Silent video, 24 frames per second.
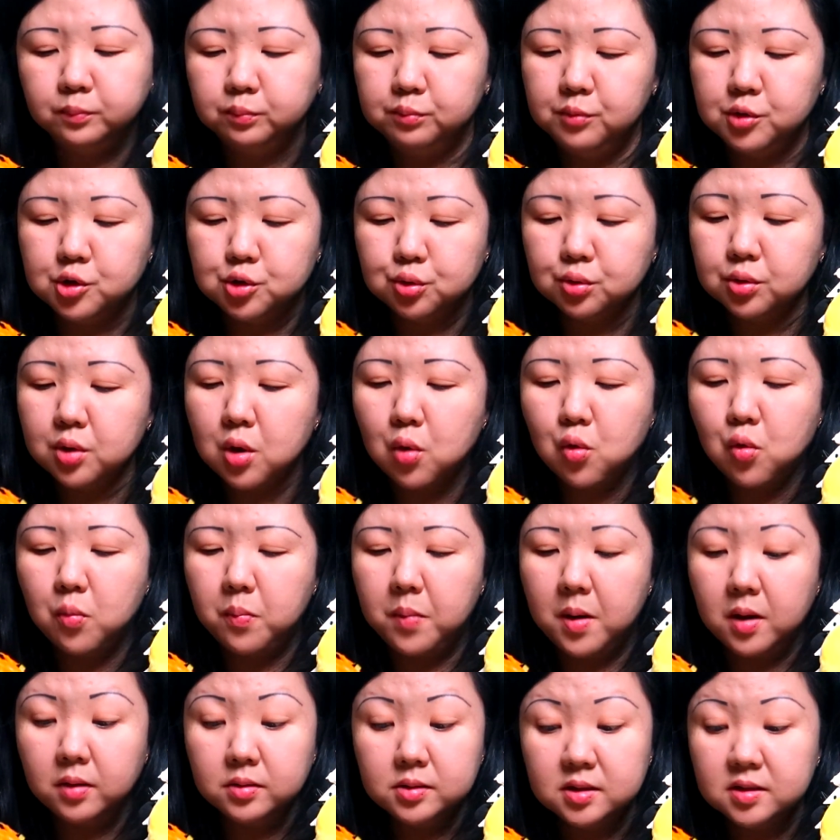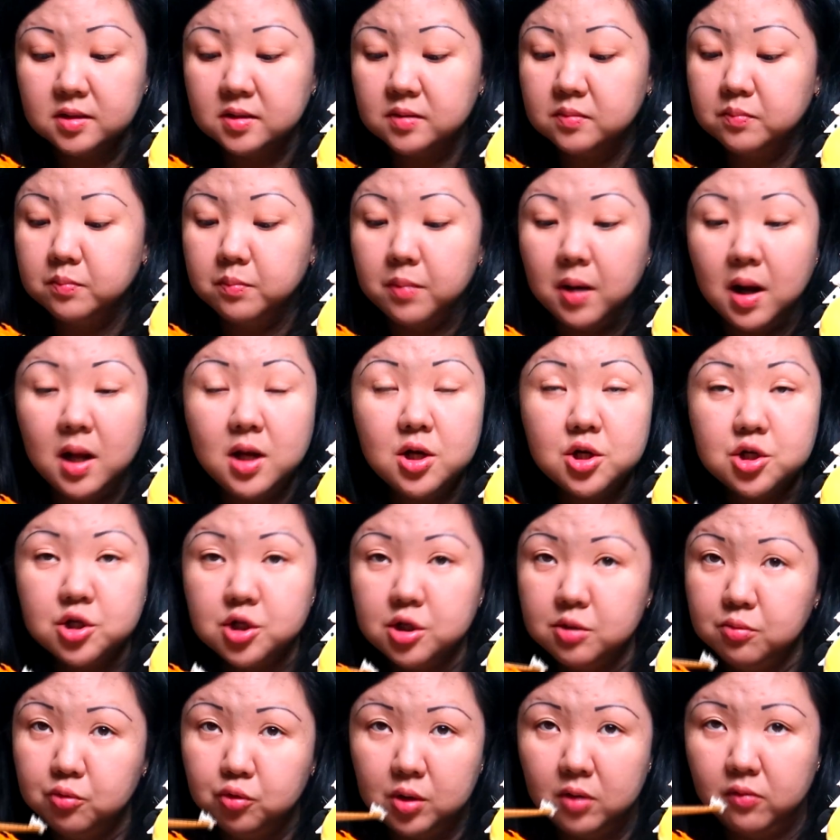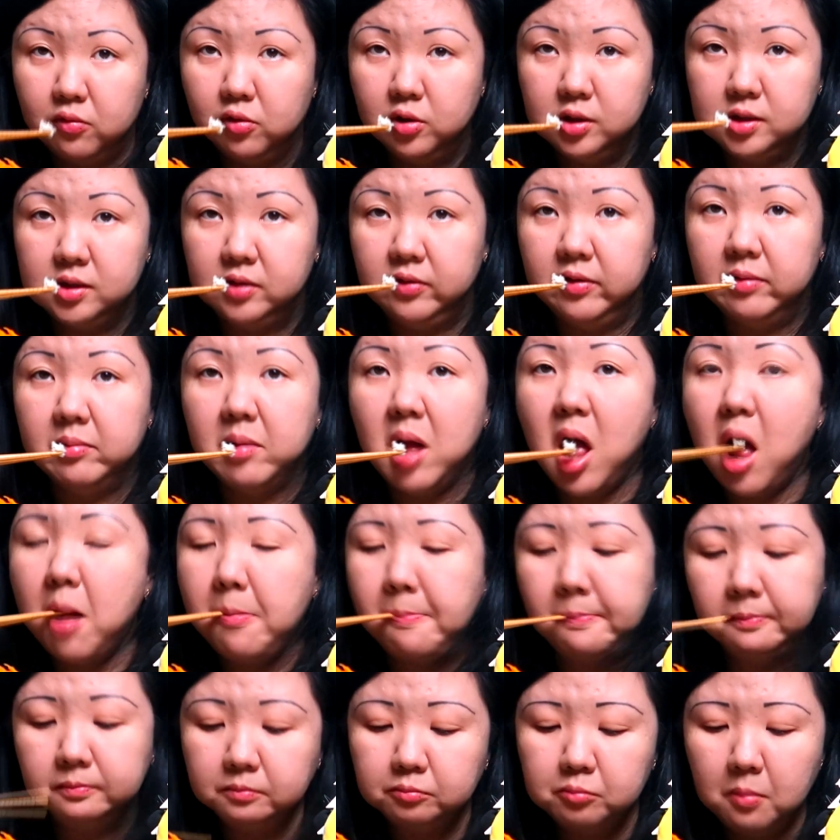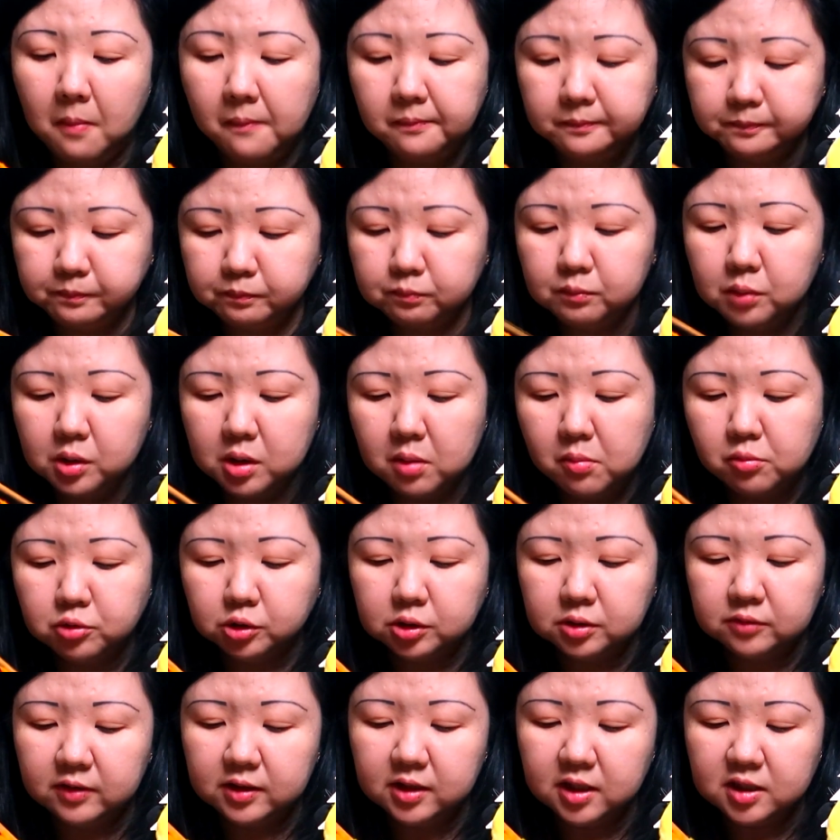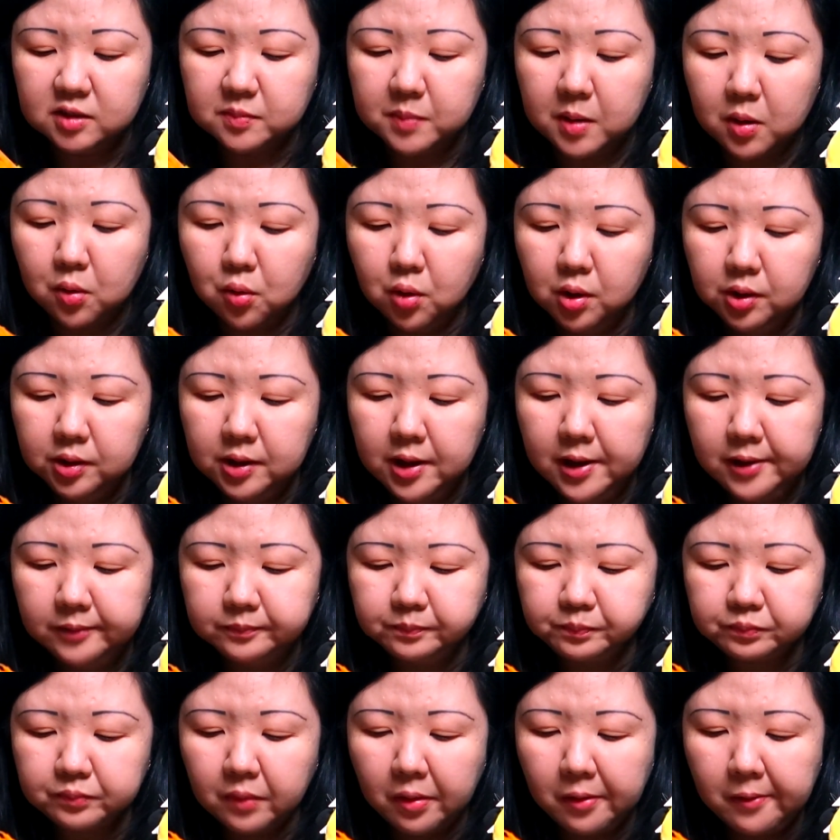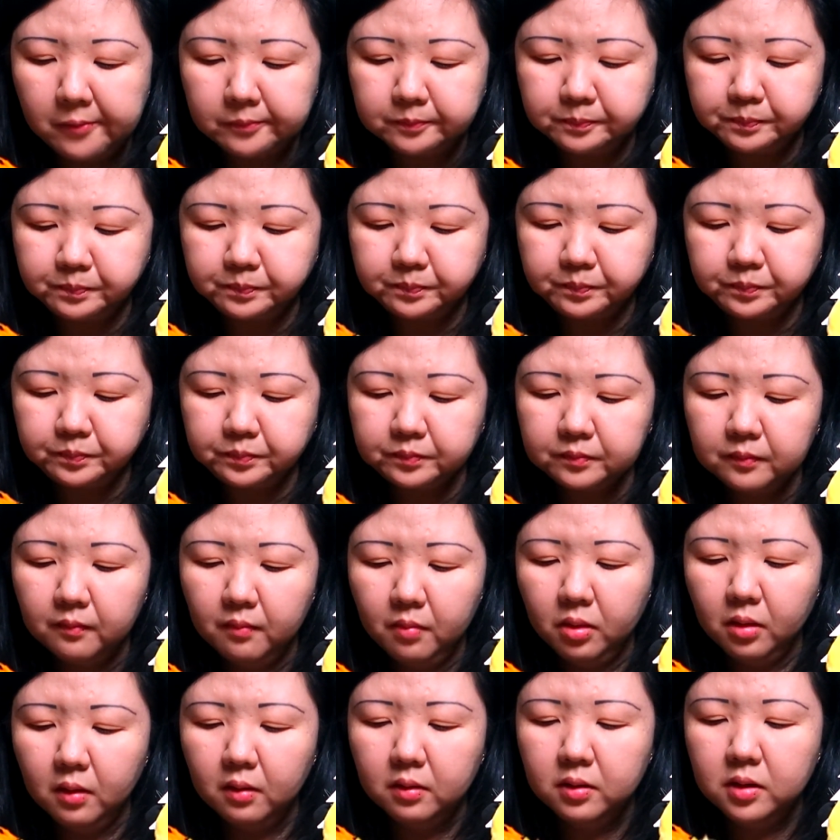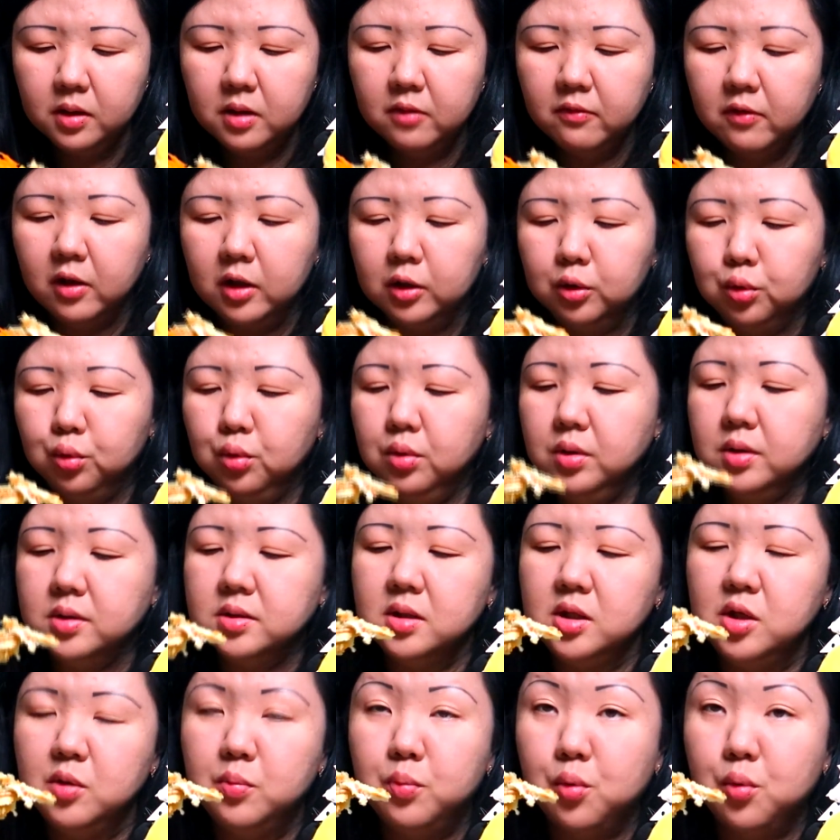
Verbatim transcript: Мишутка купался с большим удовольствием. Ну, потому что вода спокойная, не волнуется, не